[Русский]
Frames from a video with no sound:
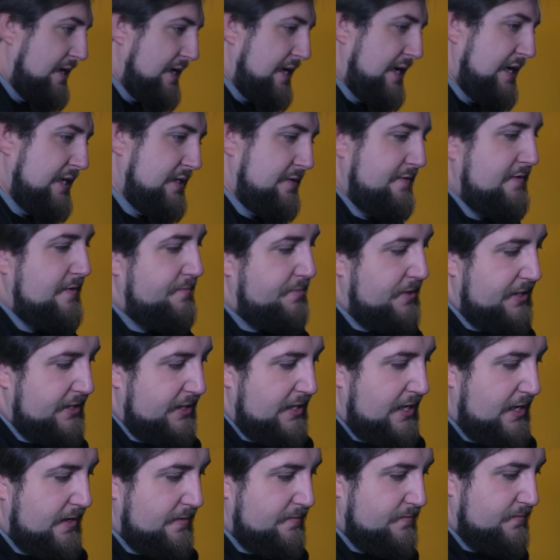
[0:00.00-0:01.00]
была газовая
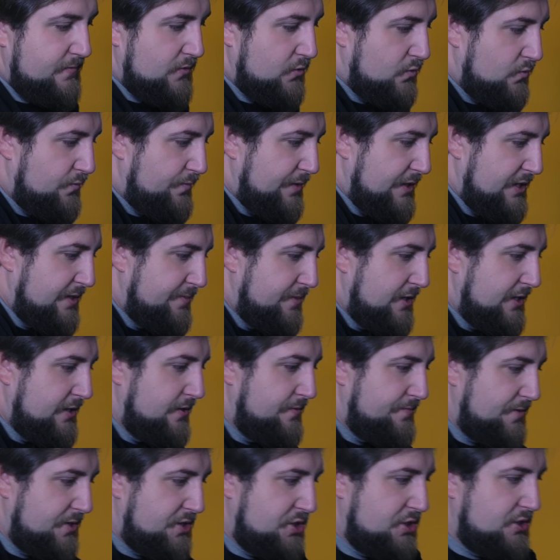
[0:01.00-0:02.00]
плита. Ну, по тем или
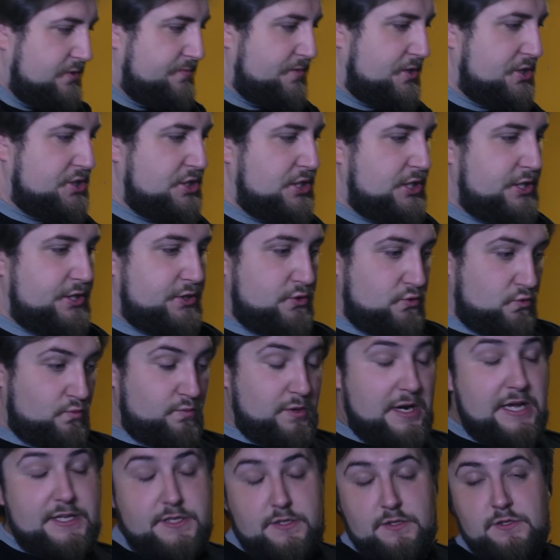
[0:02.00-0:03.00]
иным причинам решили ее
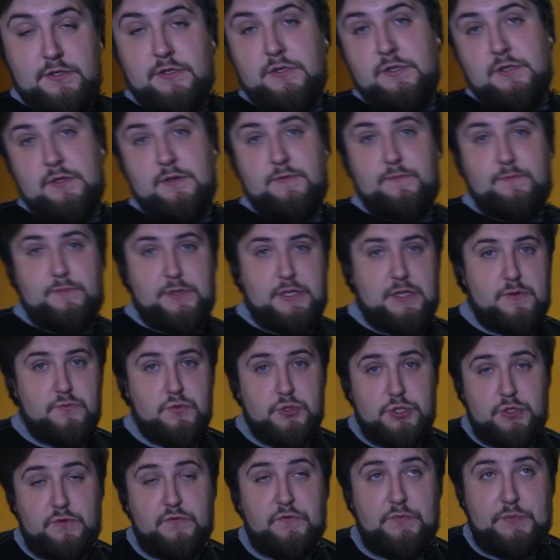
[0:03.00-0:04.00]
убрать,
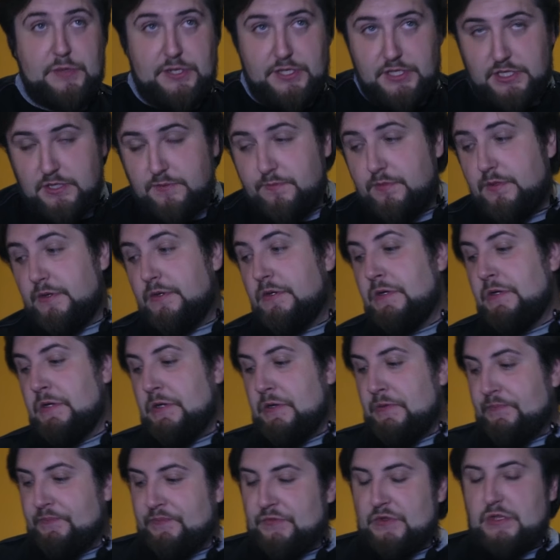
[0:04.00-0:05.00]
потому что, в принципе,
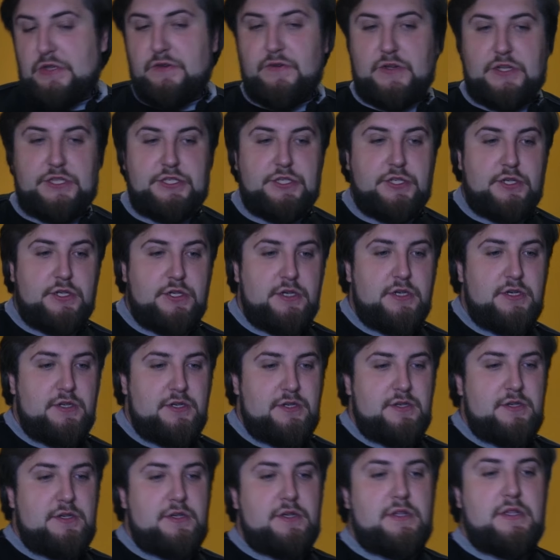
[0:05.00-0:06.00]

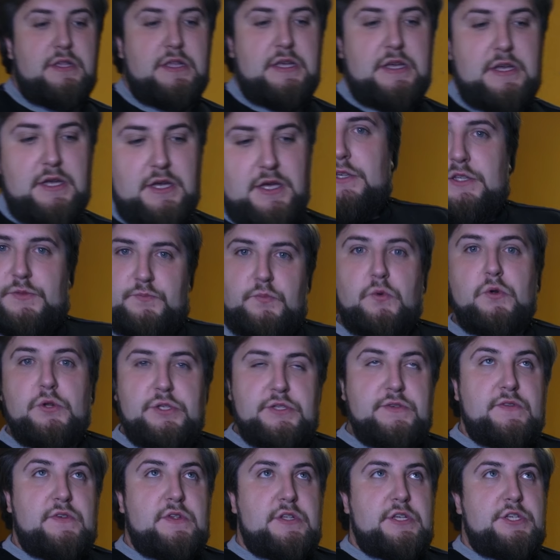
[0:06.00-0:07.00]
квартира э,
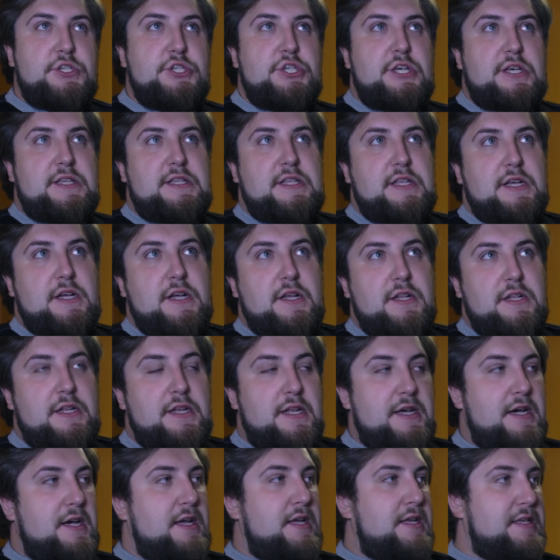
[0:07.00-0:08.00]
использовалась часто
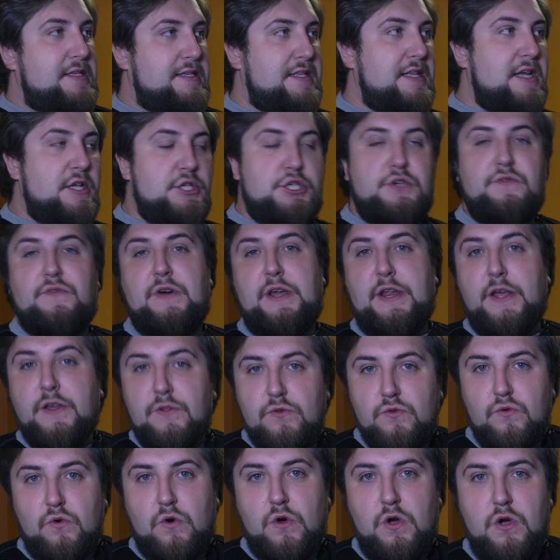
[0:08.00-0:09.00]
для сдачи в
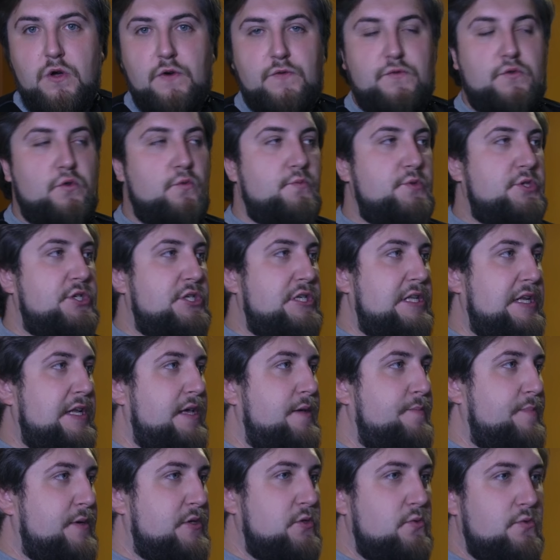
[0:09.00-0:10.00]
аренду, в том
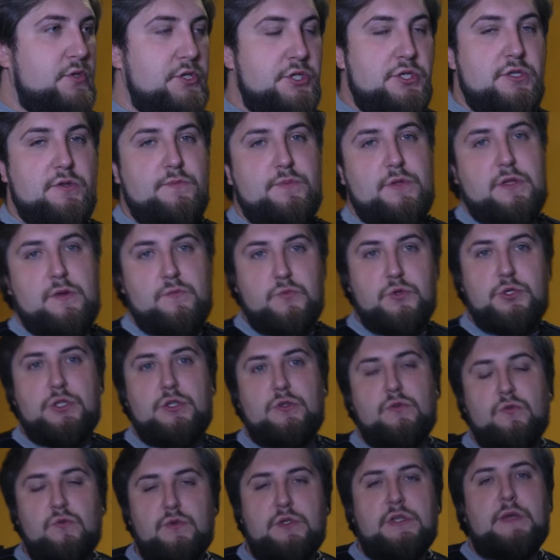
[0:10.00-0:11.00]
числе и посуточно, потому
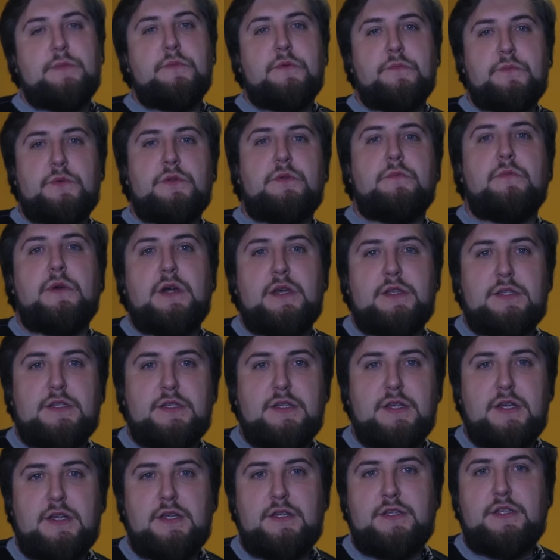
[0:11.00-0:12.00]
что, ну, сами
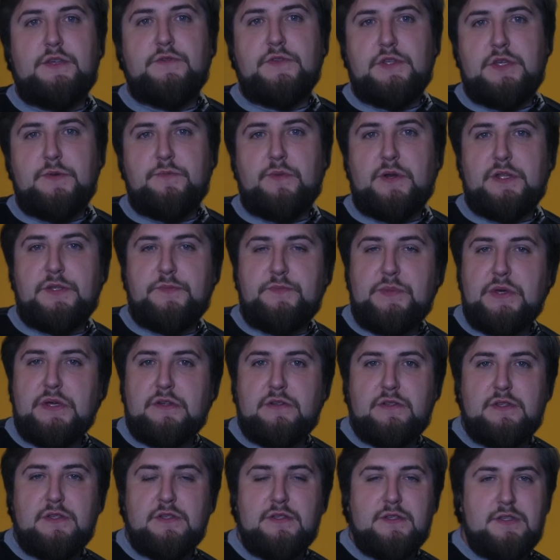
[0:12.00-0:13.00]
понимаете, да, Невский
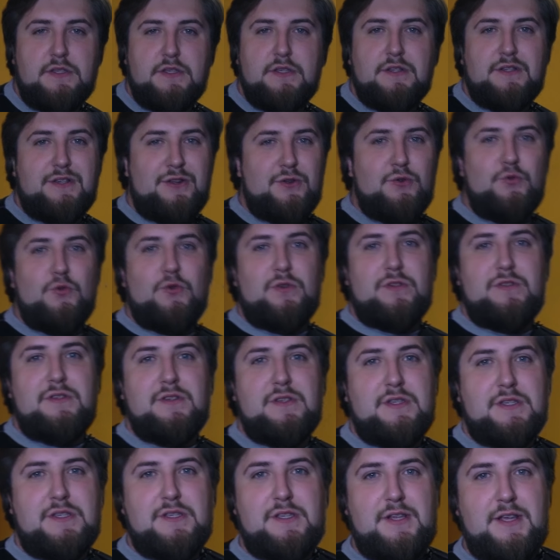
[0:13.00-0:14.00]
проспект, центр
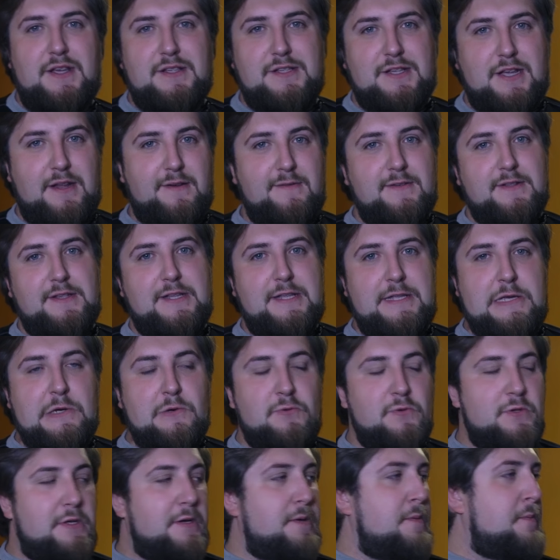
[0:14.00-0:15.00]
города, центре откровенно
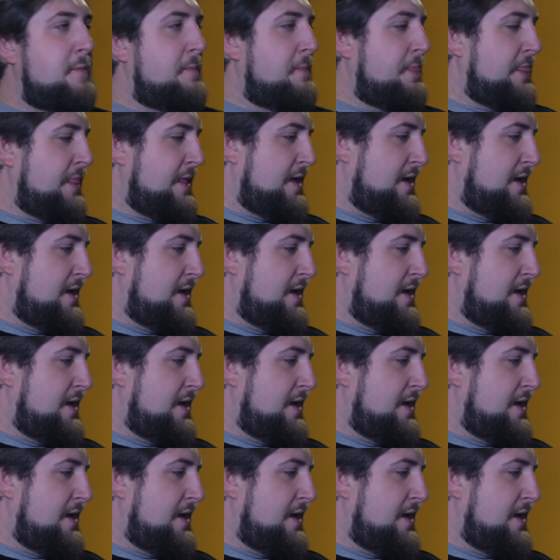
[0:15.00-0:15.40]
некуда,